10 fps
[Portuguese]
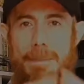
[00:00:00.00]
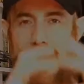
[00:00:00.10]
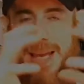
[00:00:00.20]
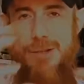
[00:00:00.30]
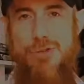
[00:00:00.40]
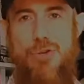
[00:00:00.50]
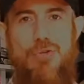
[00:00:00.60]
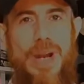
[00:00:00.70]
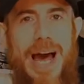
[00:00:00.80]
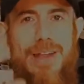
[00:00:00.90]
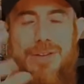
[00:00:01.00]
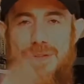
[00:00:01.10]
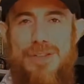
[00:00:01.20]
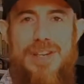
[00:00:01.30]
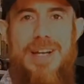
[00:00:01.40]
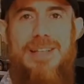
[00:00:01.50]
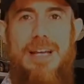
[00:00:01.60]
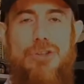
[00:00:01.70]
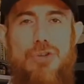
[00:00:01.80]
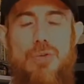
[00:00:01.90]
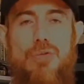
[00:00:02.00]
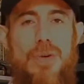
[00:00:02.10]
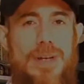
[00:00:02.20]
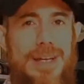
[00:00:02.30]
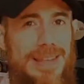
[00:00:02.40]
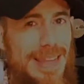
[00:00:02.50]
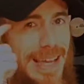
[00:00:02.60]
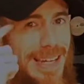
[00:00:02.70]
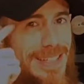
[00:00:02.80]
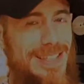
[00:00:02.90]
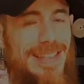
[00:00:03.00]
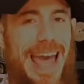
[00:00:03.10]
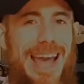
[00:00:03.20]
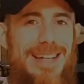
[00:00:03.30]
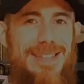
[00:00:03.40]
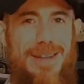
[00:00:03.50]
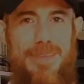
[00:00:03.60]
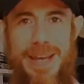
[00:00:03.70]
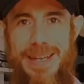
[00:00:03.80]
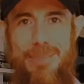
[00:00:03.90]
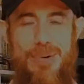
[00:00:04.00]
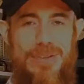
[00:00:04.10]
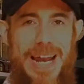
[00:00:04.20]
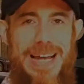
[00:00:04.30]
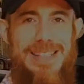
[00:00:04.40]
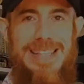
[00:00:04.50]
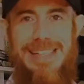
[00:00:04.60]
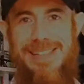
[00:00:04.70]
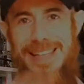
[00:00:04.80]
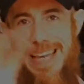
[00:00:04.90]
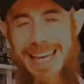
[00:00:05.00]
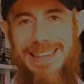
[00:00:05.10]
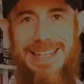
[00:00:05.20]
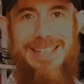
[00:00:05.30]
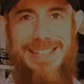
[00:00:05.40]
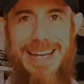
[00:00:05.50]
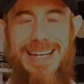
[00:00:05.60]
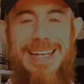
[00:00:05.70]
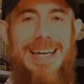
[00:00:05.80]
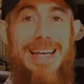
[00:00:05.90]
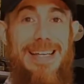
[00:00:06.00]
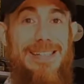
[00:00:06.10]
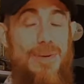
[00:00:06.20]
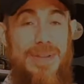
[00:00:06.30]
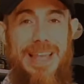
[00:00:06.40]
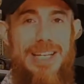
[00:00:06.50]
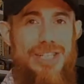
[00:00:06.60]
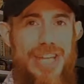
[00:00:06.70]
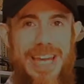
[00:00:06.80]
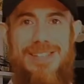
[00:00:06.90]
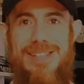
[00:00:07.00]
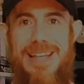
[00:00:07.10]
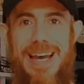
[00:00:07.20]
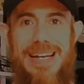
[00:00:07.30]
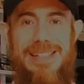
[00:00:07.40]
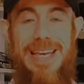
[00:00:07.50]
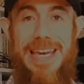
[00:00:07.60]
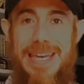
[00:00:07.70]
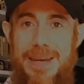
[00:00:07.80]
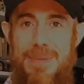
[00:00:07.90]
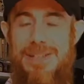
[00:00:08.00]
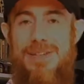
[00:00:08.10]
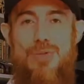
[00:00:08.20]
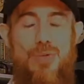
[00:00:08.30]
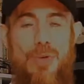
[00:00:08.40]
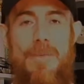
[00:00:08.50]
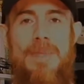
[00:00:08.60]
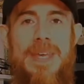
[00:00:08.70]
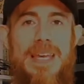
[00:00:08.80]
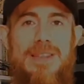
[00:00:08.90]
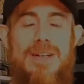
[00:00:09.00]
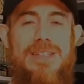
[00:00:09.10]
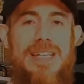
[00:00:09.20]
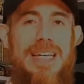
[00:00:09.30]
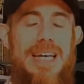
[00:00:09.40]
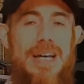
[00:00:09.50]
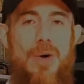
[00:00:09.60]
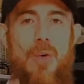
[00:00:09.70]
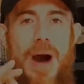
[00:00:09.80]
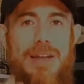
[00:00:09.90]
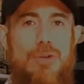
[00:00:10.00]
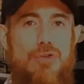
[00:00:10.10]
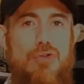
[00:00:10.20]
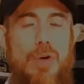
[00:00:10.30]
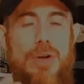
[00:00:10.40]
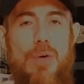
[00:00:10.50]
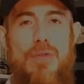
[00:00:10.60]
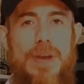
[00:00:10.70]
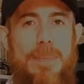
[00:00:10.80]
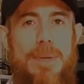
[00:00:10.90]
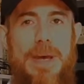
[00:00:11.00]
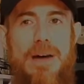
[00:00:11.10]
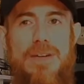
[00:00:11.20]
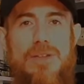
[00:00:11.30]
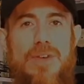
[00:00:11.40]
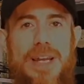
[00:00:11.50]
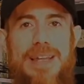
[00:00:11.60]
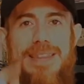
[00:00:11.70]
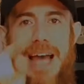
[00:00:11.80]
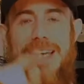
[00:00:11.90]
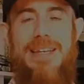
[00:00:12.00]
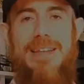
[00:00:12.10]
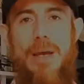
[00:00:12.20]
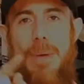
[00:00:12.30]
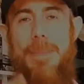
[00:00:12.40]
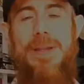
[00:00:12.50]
bem estruturado que você canta junto, tem grandes ideias também, né, por trás das letras, né, é, são inteligentes, né, as rimas e tudo. Então assim, o Idols, quando eu ouvi a primeira vez, eu falei, tá aí, tá aí uma